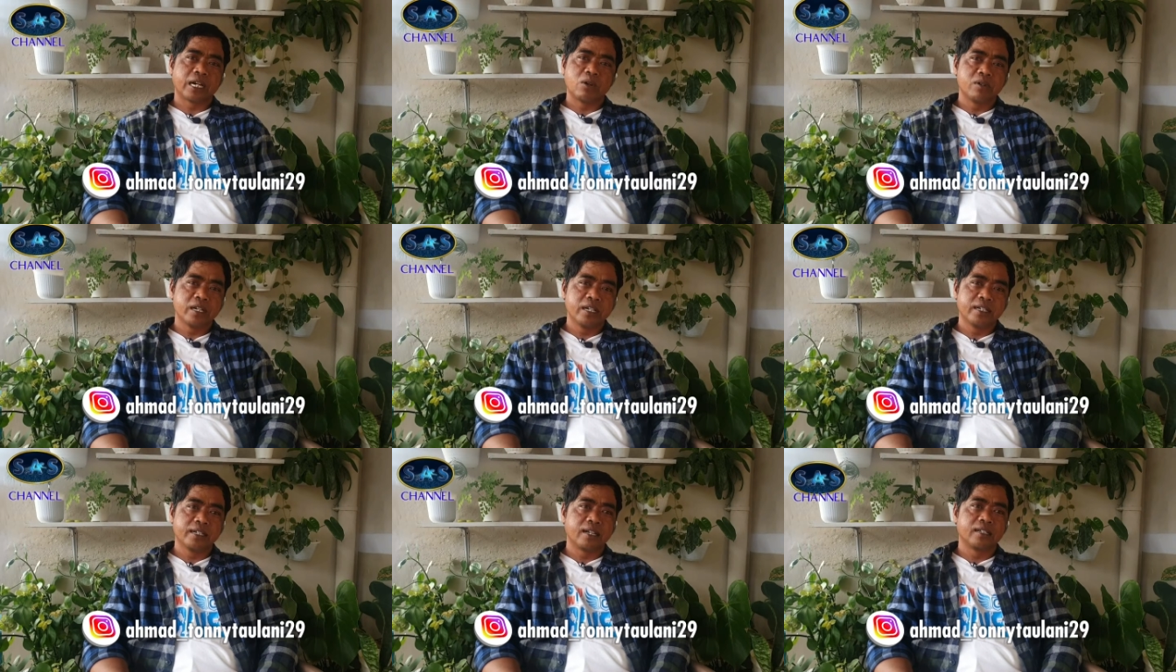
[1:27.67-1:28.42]

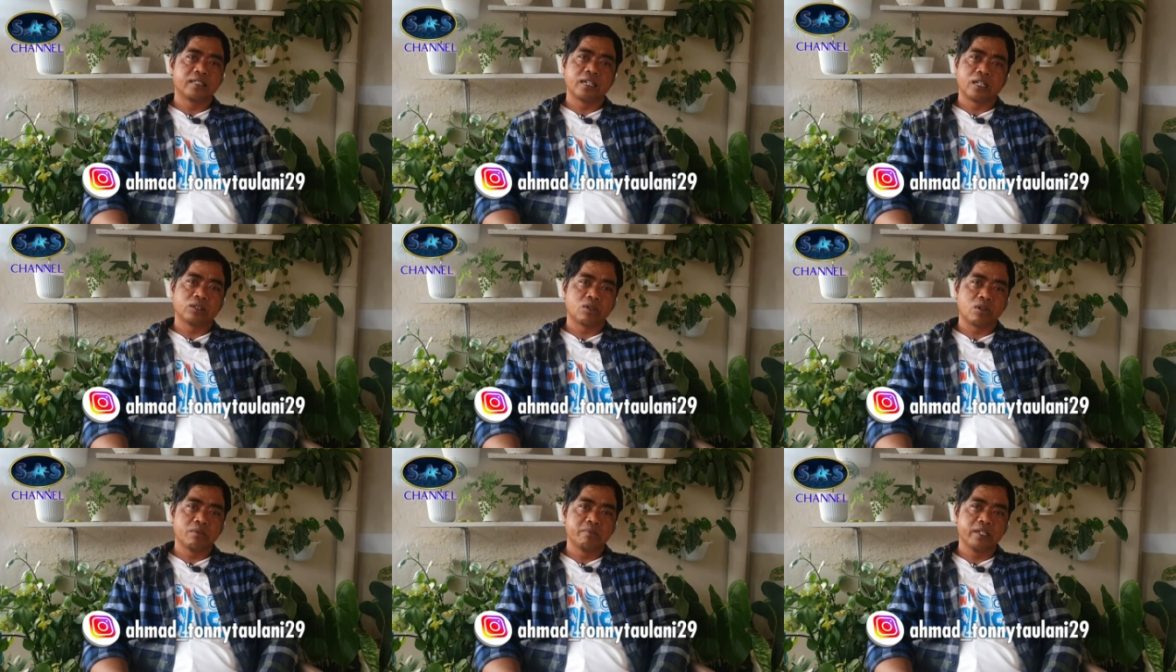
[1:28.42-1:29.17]
reuni dan
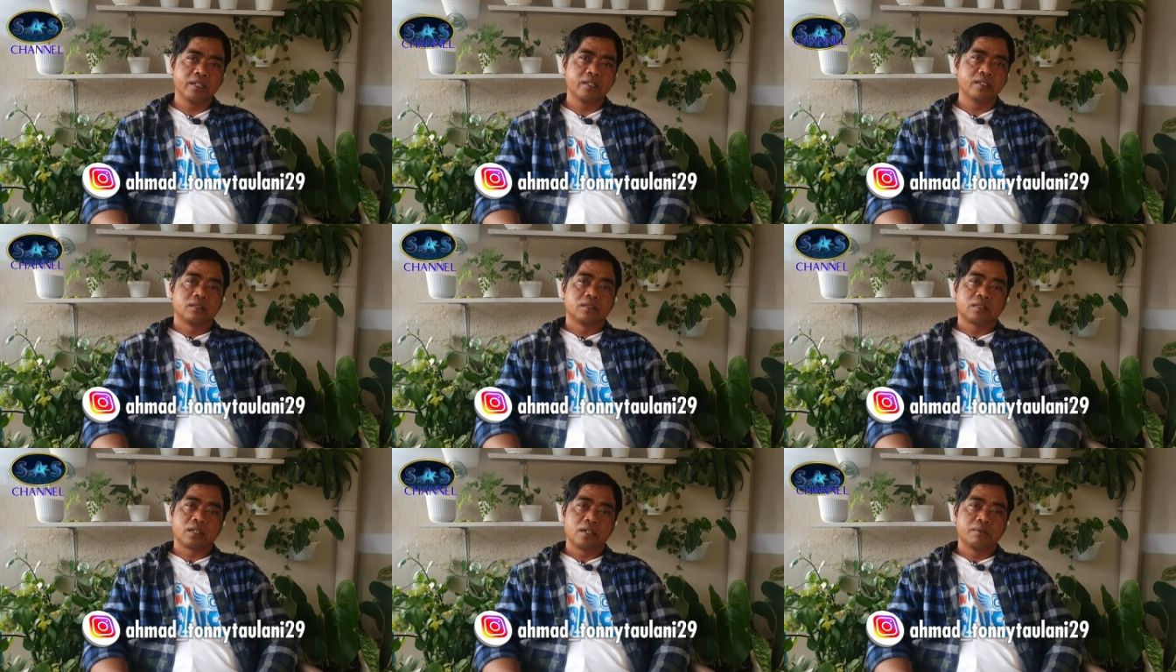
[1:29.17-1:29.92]
silaturahmi
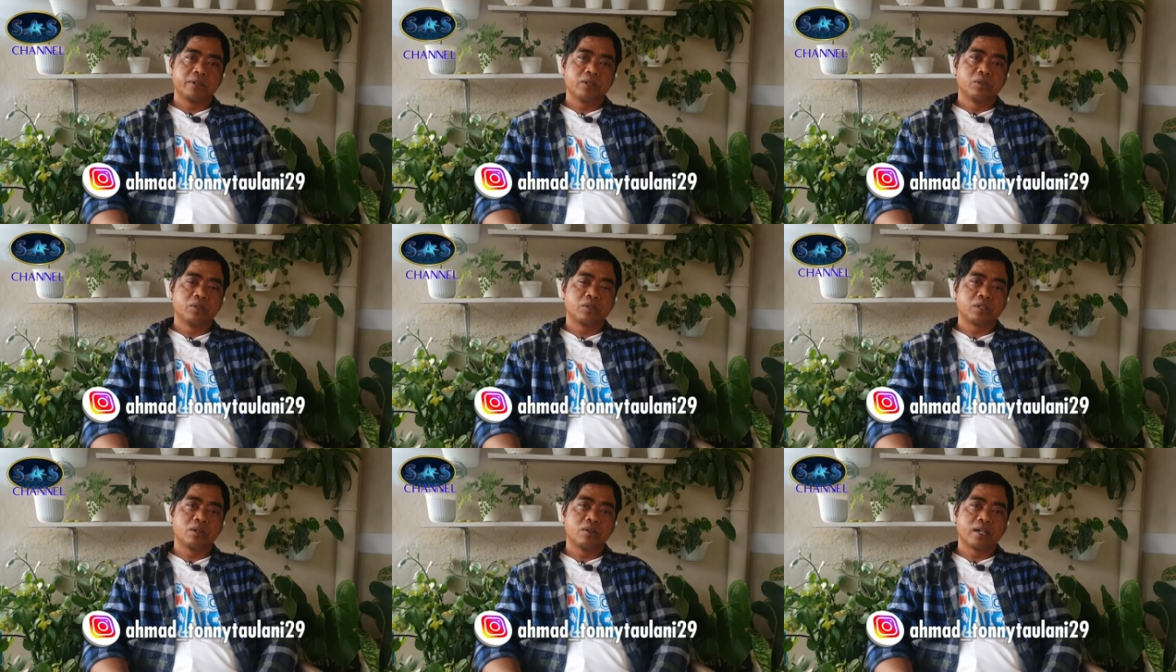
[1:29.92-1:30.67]
terlebih
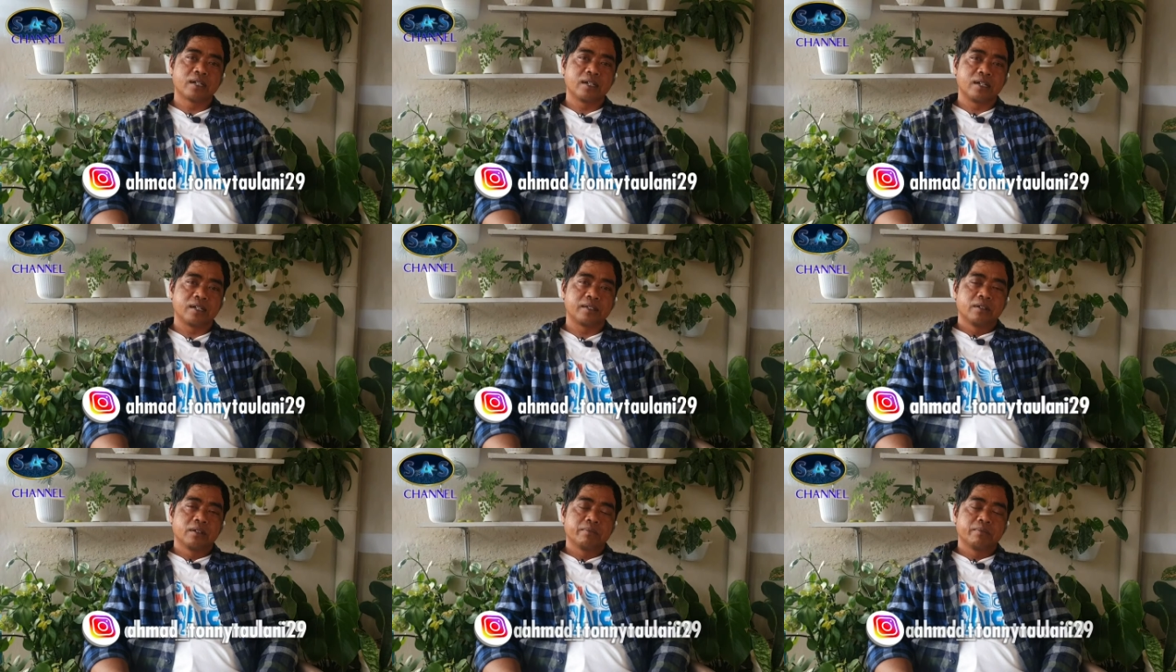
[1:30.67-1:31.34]
untuk keluarga.